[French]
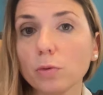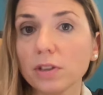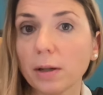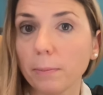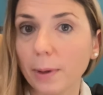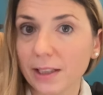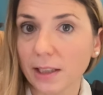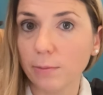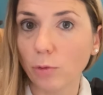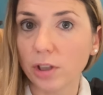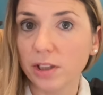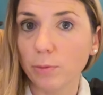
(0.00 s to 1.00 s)
d'un
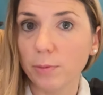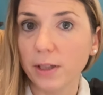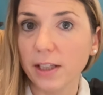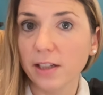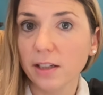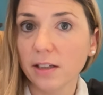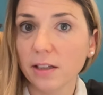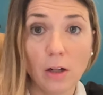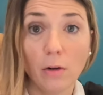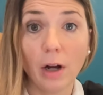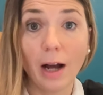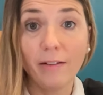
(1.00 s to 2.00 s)
patrimoine immobilier.
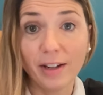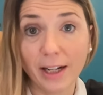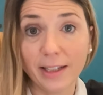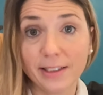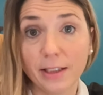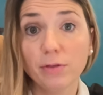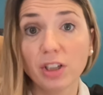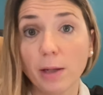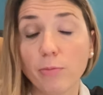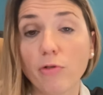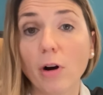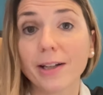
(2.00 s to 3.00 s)
Avec la SCI, vous allez
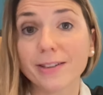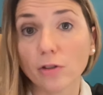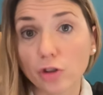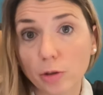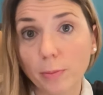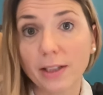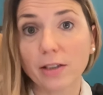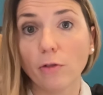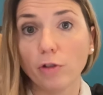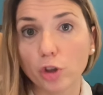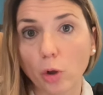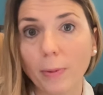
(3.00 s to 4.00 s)
pouvoir transmettre
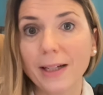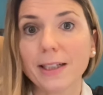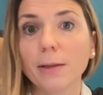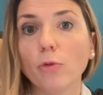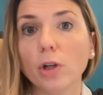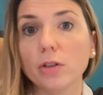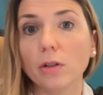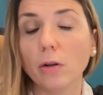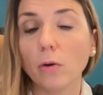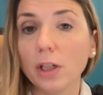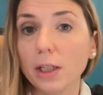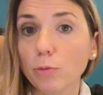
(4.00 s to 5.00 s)
votre patrimoine
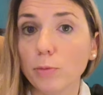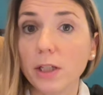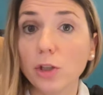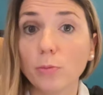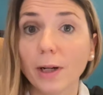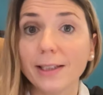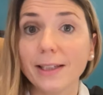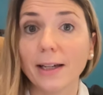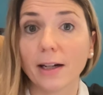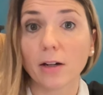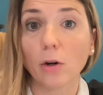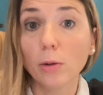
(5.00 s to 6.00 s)
immobilier de
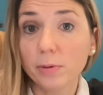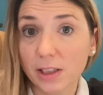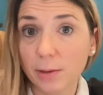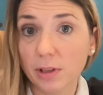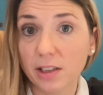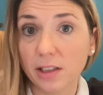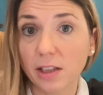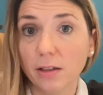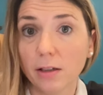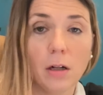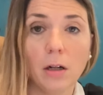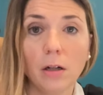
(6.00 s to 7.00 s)
manière optimisée,
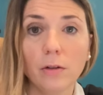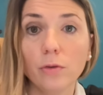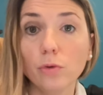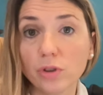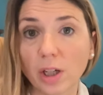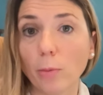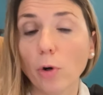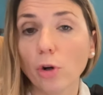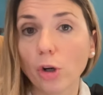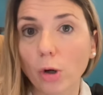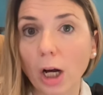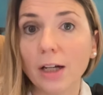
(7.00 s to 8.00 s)
notamment
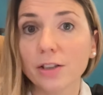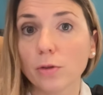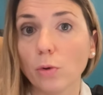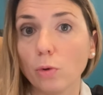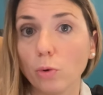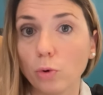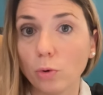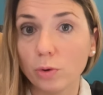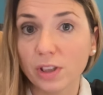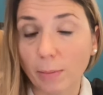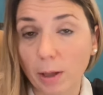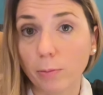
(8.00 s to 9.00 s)
grâce aux
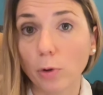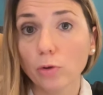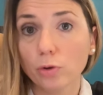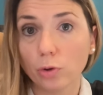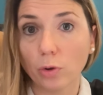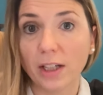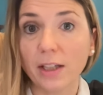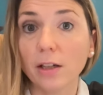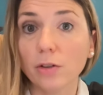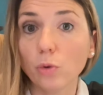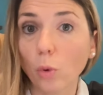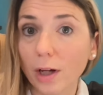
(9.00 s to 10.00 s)
abattements sur les
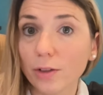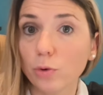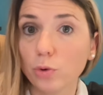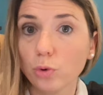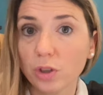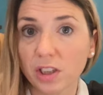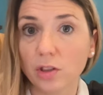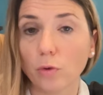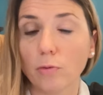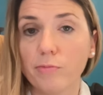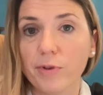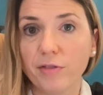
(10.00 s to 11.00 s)
droits de succession.
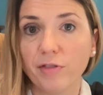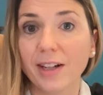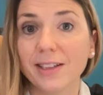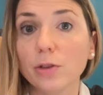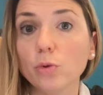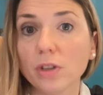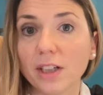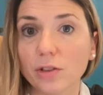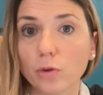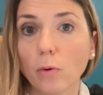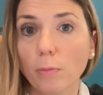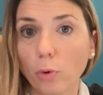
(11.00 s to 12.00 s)
Vous pouvez faire des
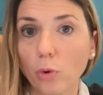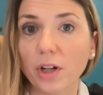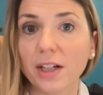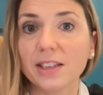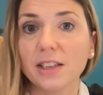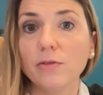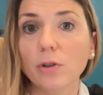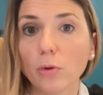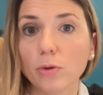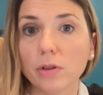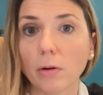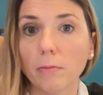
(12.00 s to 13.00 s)
donations progressives dans le
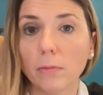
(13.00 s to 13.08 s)
temps.